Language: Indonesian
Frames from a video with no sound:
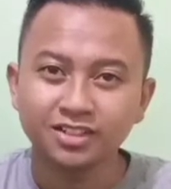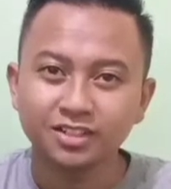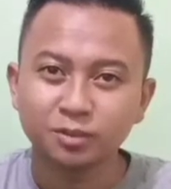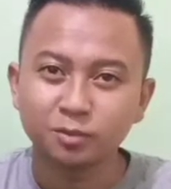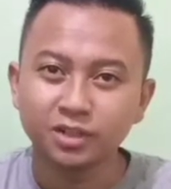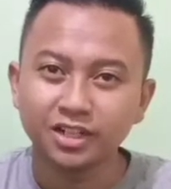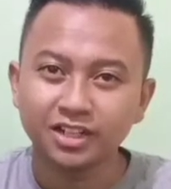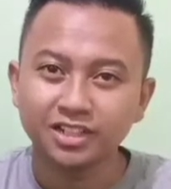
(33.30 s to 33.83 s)

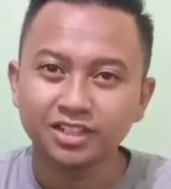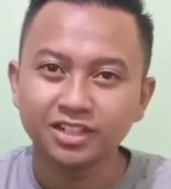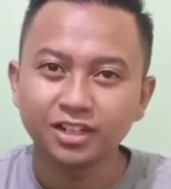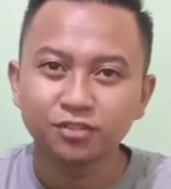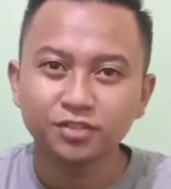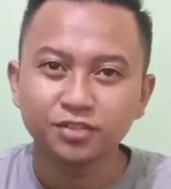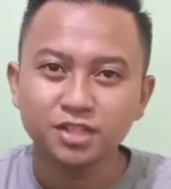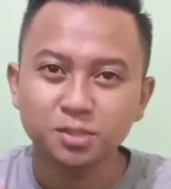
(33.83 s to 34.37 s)
kembali lagi di
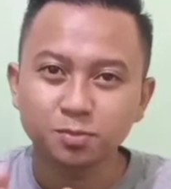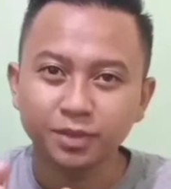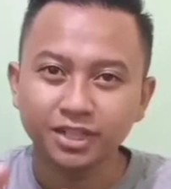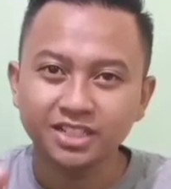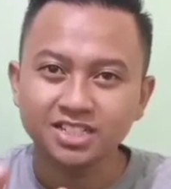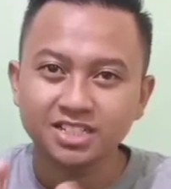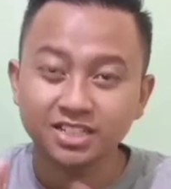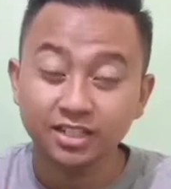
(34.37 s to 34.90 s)
Nafis
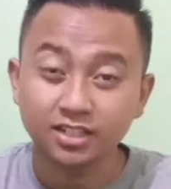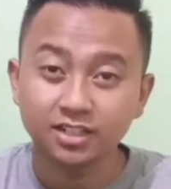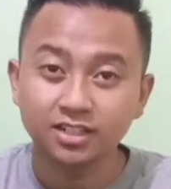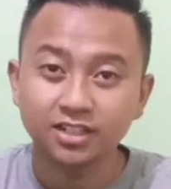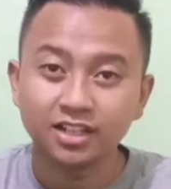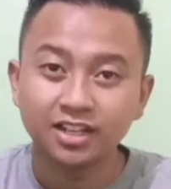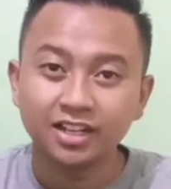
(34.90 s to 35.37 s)
Page Channel.